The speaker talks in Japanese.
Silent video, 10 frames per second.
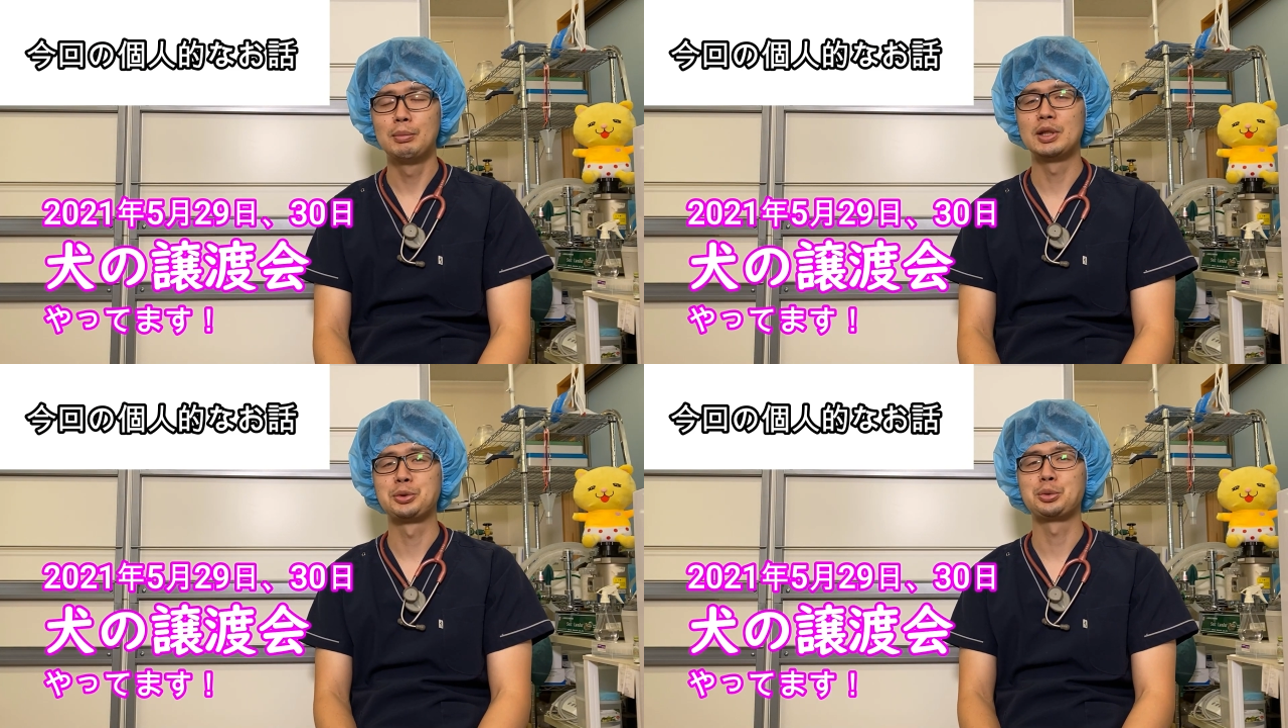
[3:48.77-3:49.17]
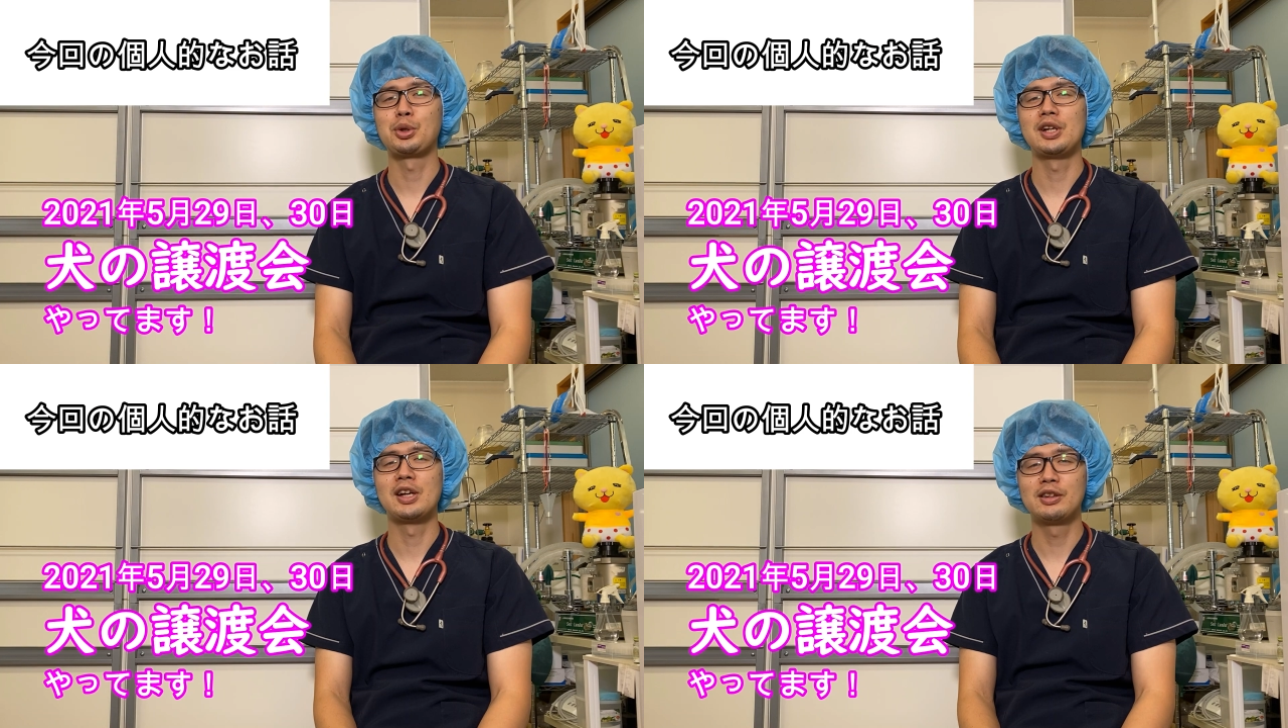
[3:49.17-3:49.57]
まだ譲
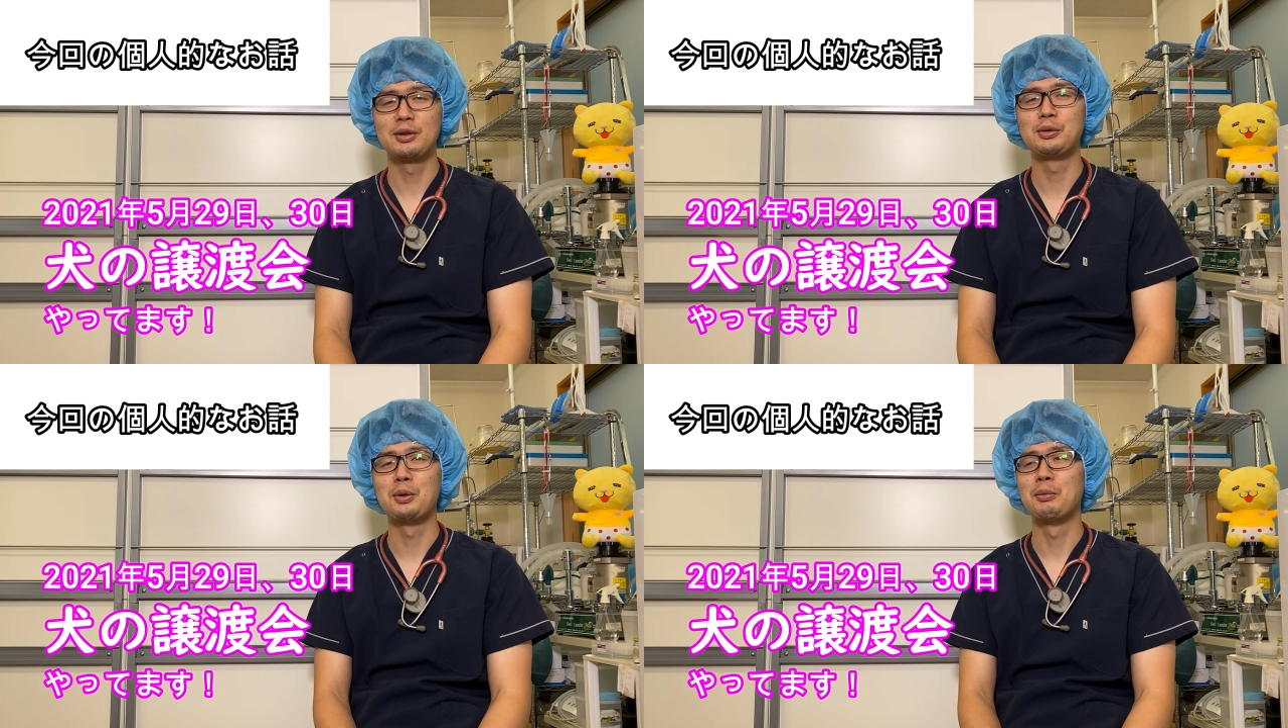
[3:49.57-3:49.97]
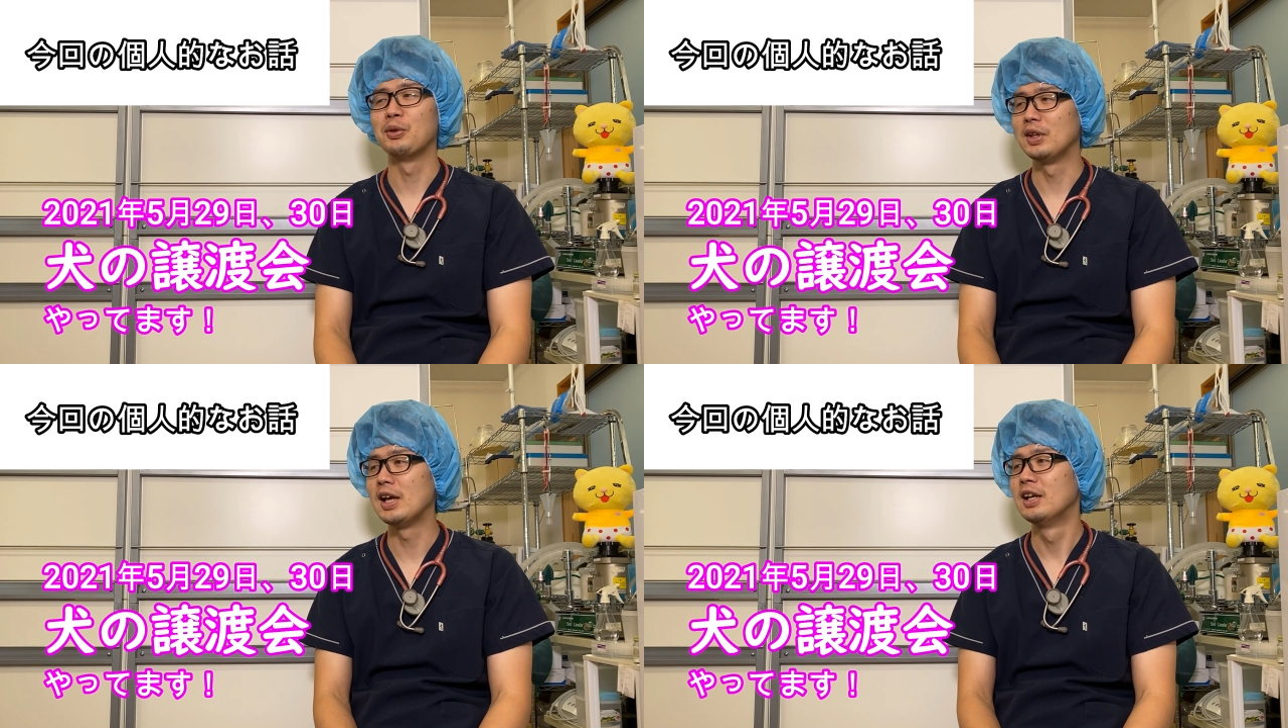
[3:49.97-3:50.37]
渡会やってると思う
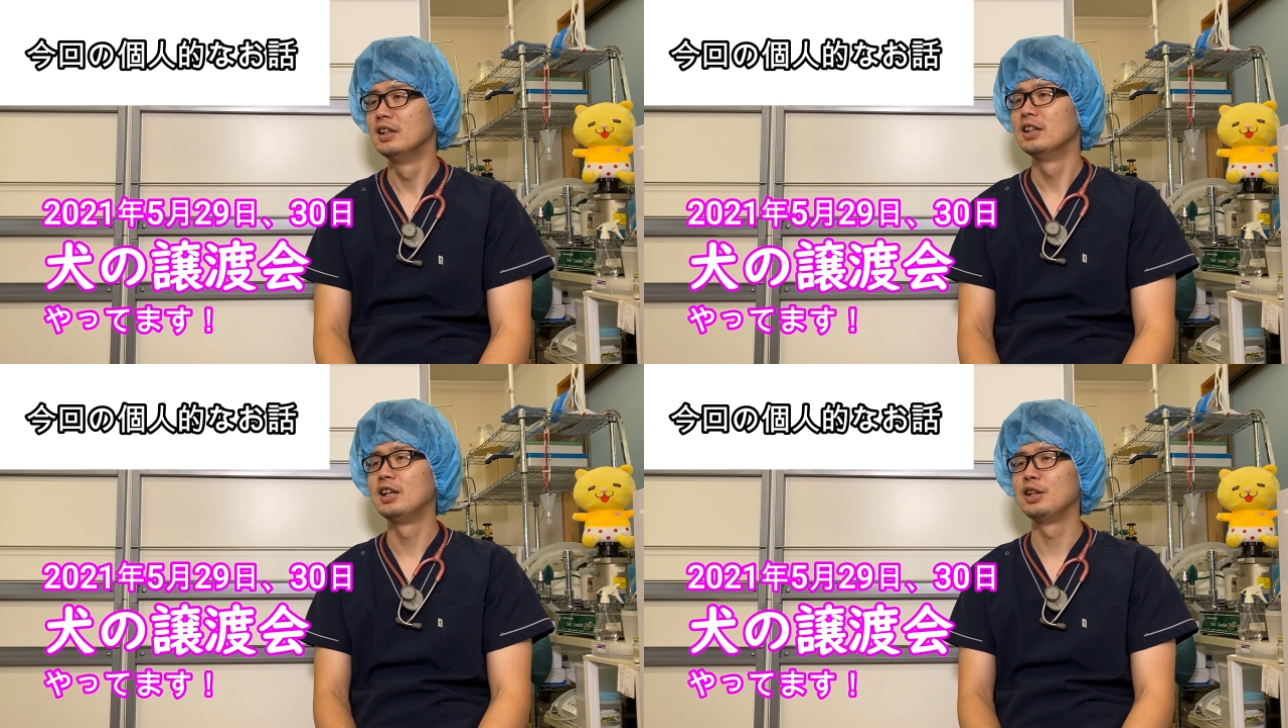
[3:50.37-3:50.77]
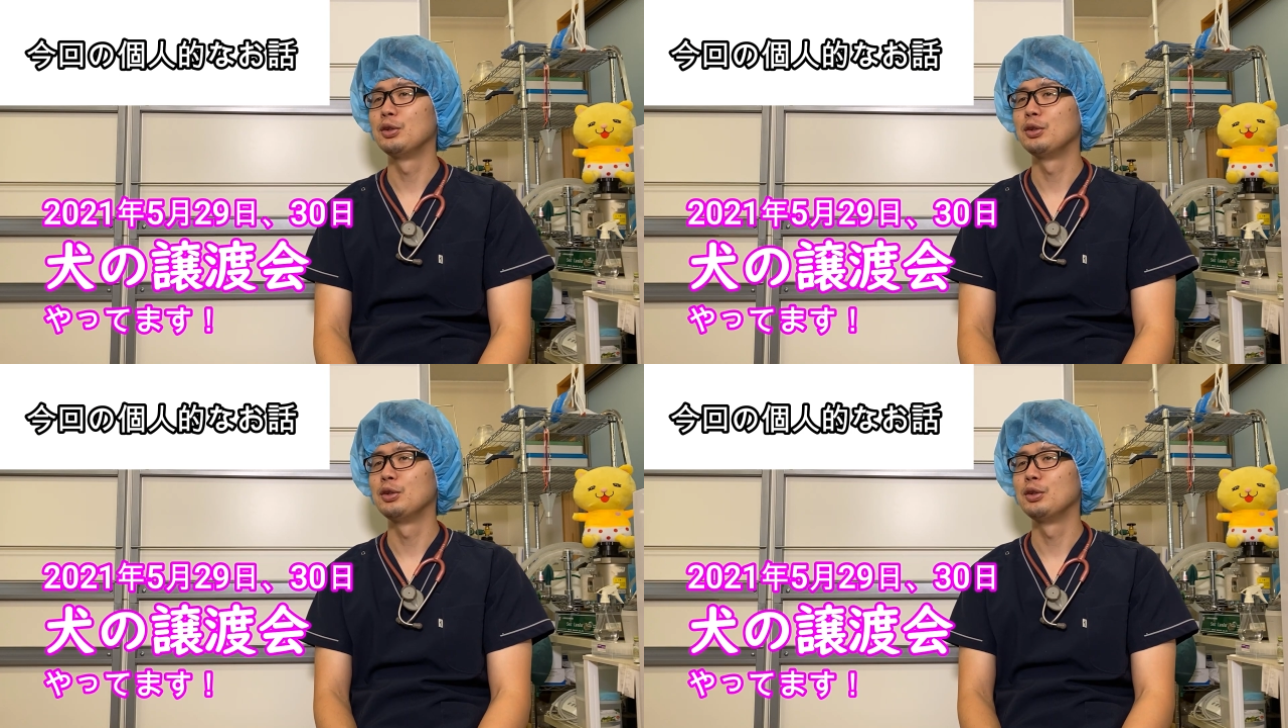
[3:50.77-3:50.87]
んで、あ